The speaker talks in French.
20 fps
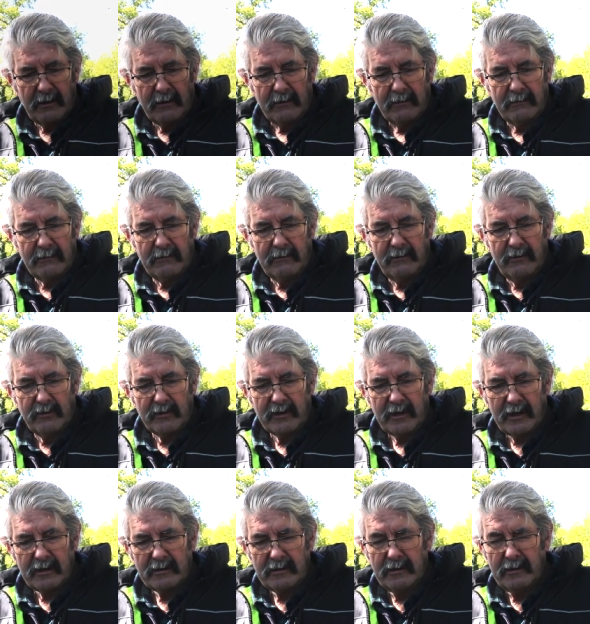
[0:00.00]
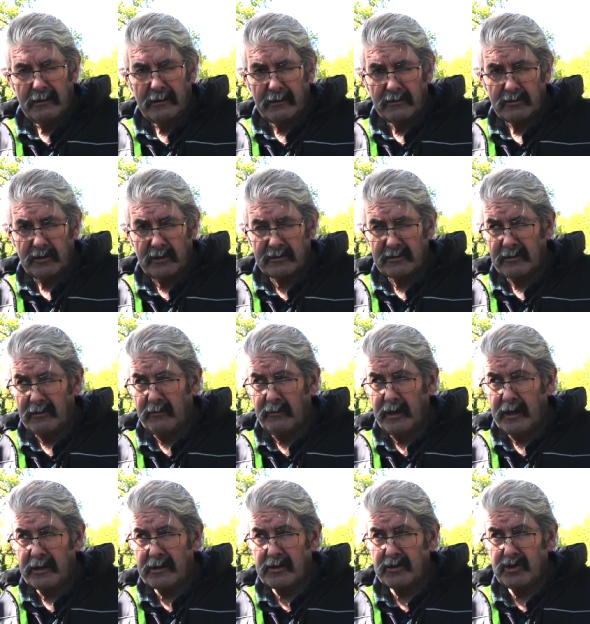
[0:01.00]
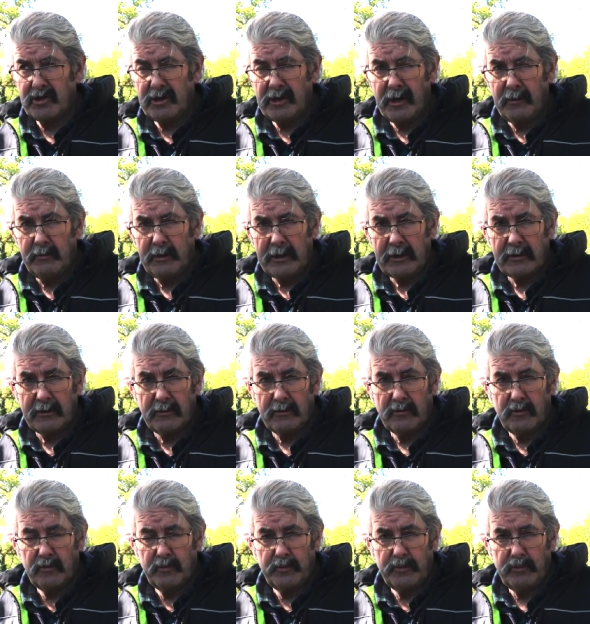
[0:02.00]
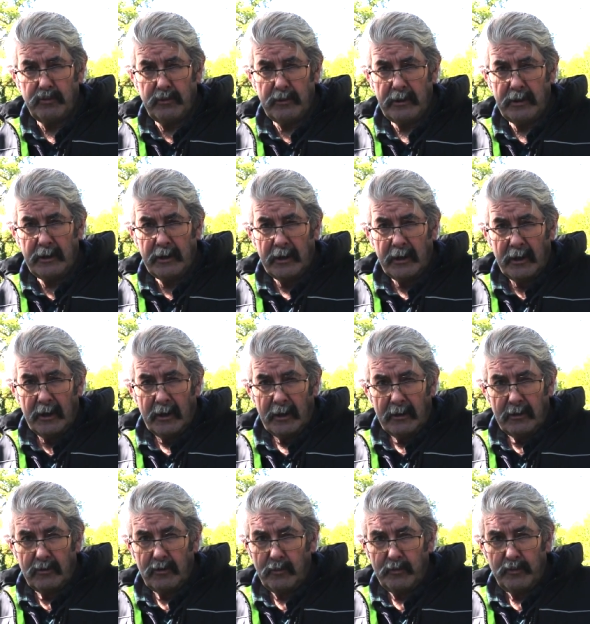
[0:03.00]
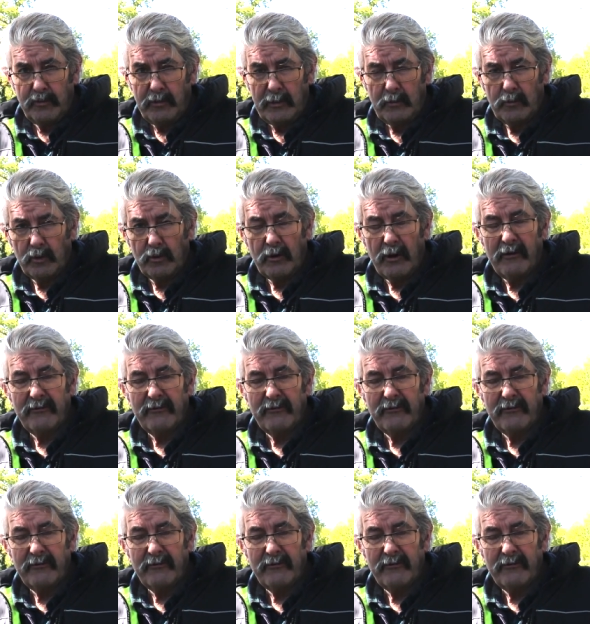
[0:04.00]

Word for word: dans le quartier, à 500 mètres. J'y habite depuis, depuis mon